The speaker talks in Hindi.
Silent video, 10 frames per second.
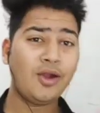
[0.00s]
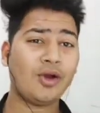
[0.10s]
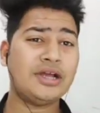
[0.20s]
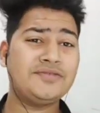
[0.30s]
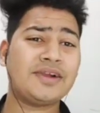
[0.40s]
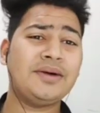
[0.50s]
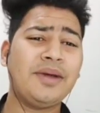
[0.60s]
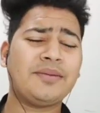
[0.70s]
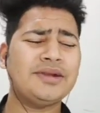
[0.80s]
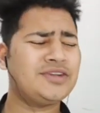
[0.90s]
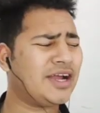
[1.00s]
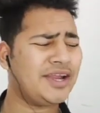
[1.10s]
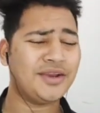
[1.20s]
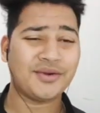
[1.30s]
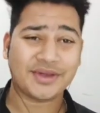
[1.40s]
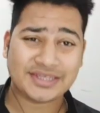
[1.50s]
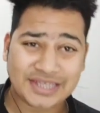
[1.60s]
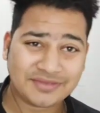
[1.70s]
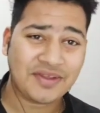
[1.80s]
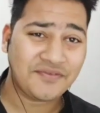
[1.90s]
भाई वेलकम बैक हमारे शगन न्यूटो के
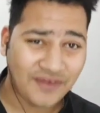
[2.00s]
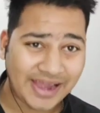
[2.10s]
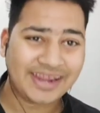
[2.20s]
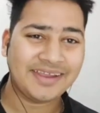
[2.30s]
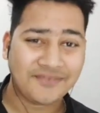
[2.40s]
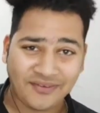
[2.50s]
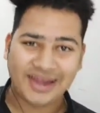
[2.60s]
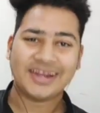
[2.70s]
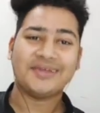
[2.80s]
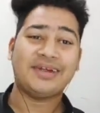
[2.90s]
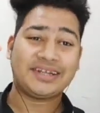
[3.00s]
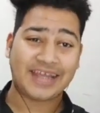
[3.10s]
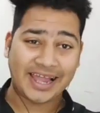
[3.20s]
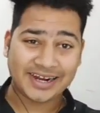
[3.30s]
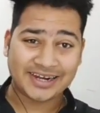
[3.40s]
साथ भाई फाइनली फाइनली भाई टाइगर